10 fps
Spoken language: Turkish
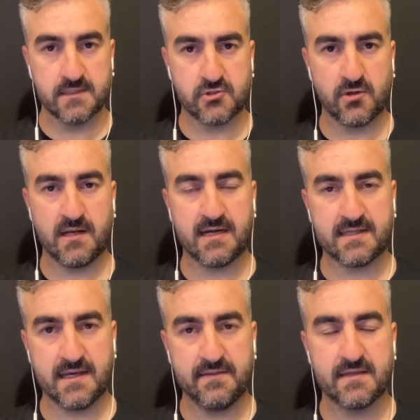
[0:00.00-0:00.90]

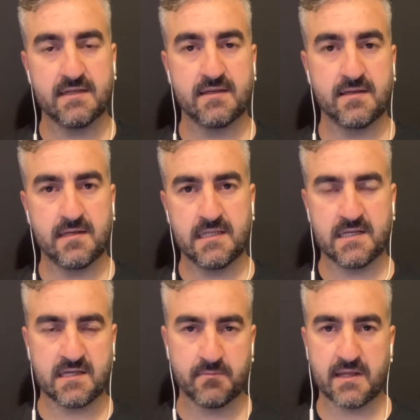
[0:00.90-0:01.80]
söylerken e,
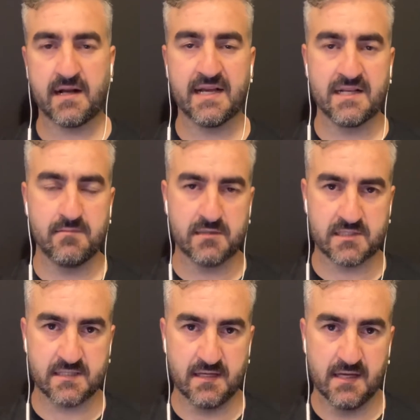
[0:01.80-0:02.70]
takımdan
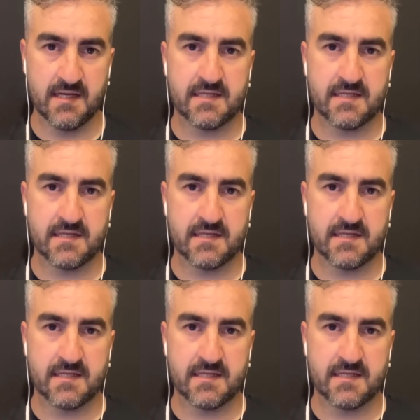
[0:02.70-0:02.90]
ayrılması